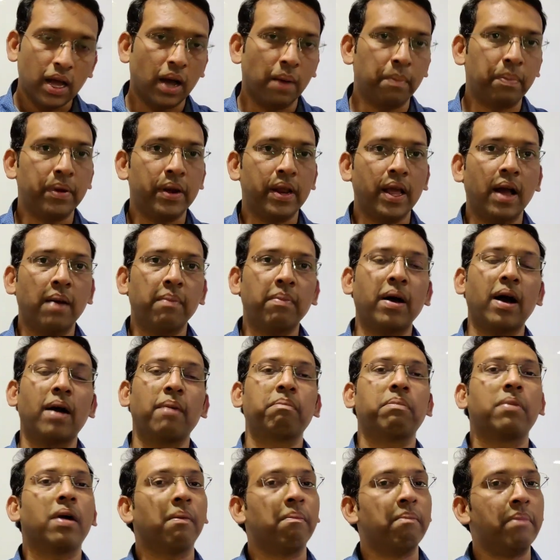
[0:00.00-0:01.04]
अपने आप
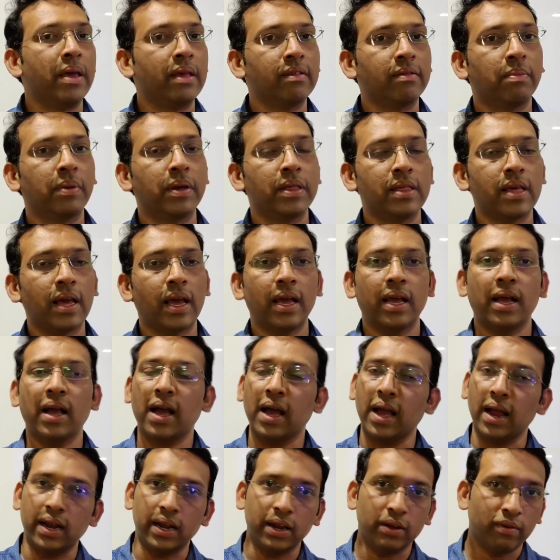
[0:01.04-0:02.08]
आपका बेस बन
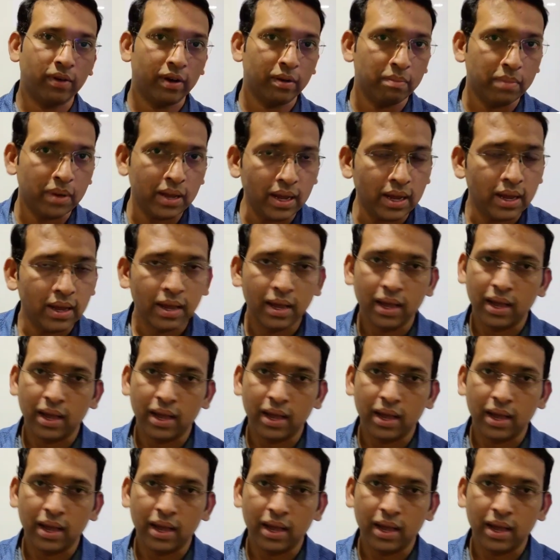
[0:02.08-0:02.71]
जाएगा एंड यू विल बी